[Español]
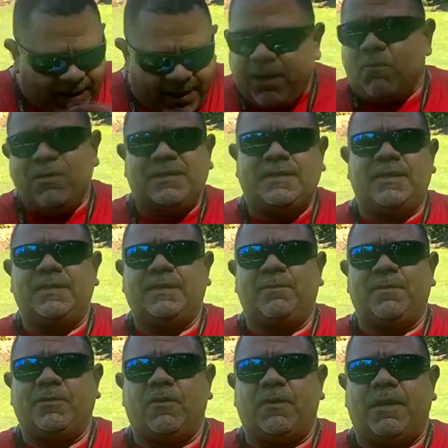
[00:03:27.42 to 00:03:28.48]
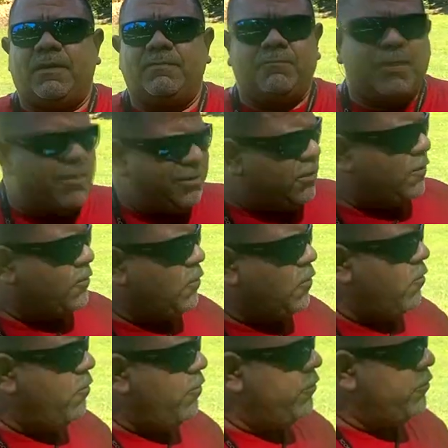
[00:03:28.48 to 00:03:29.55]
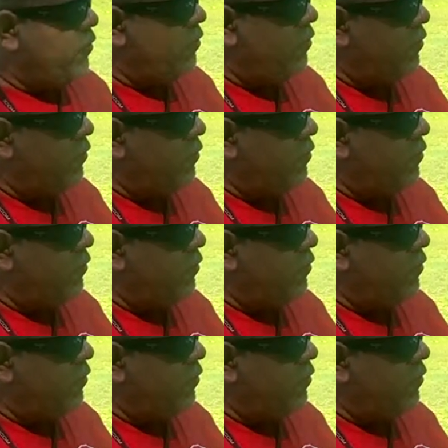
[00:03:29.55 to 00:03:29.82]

Es una excelente pistola. Vamos a hacer otro, otro,